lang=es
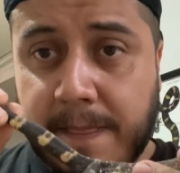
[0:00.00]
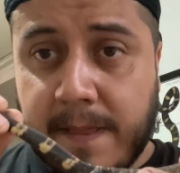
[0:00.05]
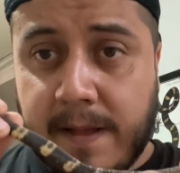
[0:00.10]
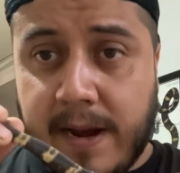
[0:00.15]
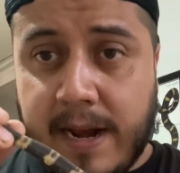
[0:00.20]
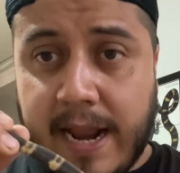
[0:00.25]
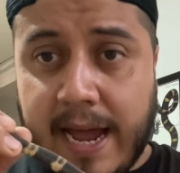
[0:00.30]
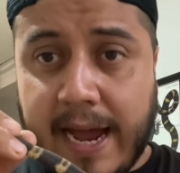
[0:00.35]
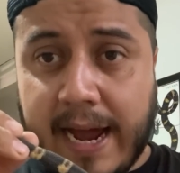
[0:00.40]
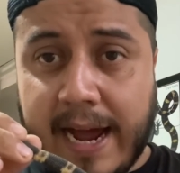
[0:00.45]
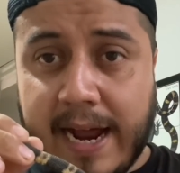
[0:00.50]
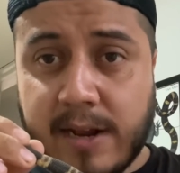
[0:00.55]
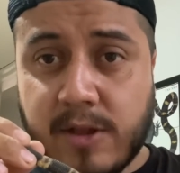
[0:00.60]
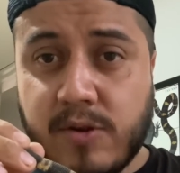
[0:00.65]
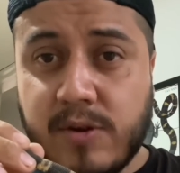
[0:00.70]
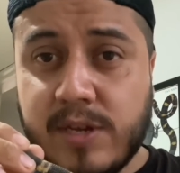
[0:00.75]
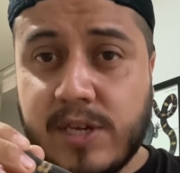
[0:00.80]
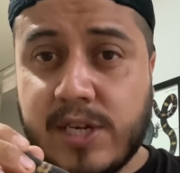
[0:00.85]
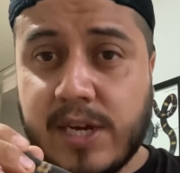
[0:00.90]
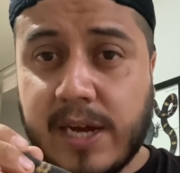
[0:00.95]

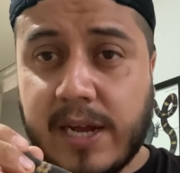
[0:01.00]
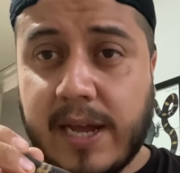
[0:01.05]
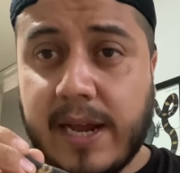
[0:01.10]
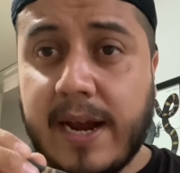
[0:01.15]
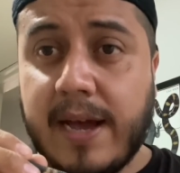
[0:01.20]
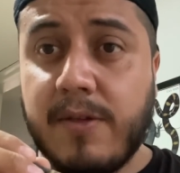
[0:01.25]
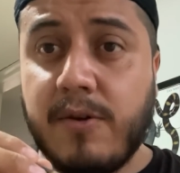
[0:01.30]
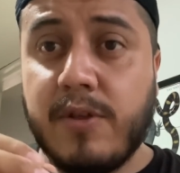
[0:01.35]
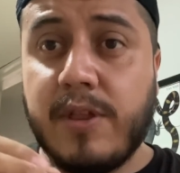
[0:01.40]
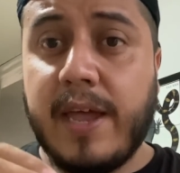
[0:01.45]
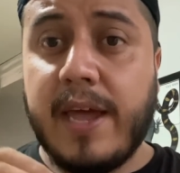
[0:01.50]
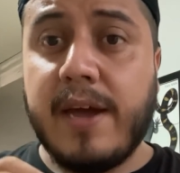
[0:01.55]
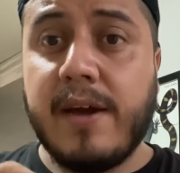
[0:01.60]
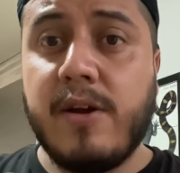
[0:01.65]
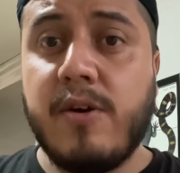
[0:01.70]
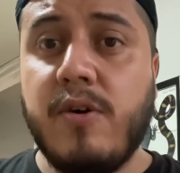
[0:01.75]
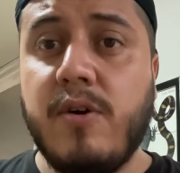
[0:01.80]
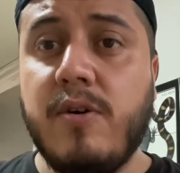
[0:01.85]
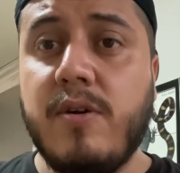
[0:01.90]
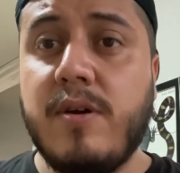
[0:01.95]
lagarto enchaquirado
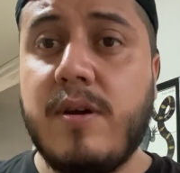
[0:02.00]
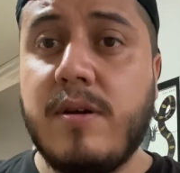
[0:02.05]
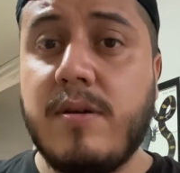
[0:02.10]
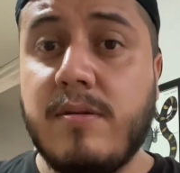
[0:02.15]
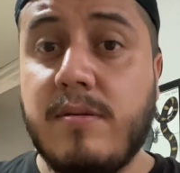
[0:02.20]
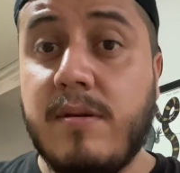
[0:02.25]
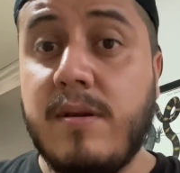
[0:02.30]
negro,